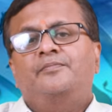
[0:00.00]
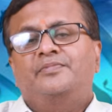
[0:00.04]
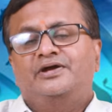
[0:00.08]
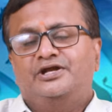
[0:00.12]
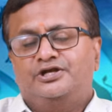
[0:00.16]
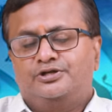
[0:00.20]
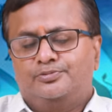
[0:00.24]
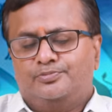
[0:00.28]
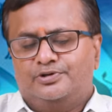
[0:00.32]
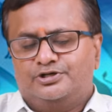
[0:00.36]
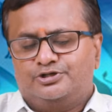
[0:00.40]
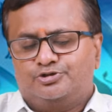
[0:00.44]

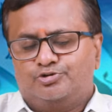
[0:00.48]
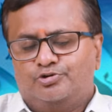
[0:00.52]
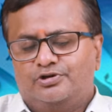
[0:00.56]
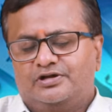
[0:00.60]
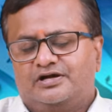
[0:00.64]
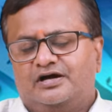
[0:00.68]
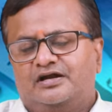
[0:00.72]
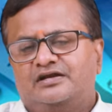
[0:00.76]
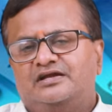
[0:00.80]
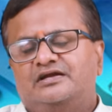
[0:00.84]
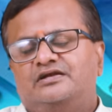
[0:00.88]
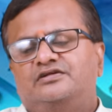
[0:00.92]
மீண்டும் மற்றொரு
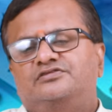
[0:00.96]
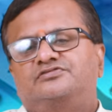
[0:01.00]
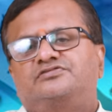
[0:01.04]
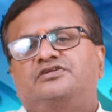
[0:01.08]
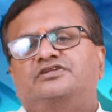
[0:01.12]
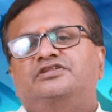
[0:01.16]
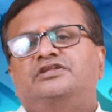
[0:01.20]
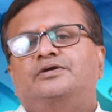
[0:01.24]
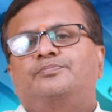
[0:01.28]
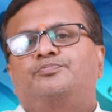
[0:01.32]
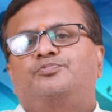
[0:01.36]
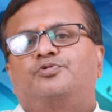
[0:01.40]
காணொலியை
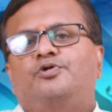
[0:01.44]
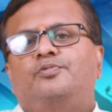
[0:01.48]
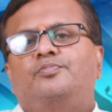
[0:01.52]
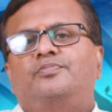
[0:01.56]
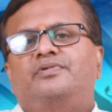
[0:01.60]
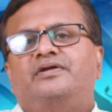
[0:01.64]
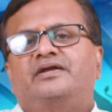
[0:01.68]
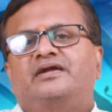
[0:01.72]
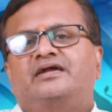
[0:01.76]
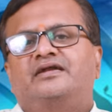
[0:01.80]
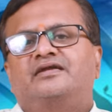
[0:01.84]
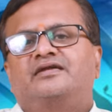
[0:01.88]
சந்திப்போம்
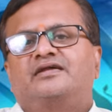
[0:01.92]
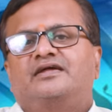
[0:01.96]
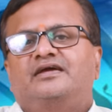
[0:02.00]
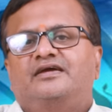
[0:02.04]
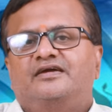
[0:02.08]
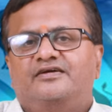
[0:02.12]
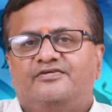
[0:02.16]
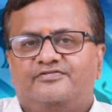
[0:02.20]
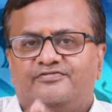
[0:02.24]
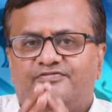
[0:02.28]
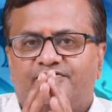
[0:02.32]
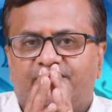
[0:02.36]
நன்றி
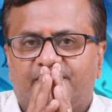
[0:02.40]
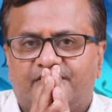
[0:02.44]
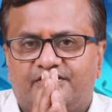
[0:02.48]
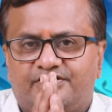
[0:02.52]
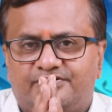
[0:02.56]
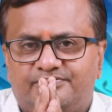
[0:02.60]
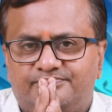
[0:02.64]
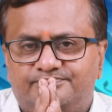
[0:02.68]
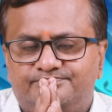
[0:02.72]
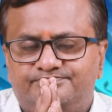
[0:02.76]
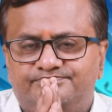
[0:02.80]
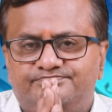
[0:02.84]

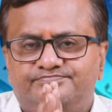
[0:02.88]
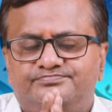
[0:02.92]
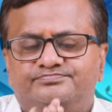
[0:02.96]
வணக்கம்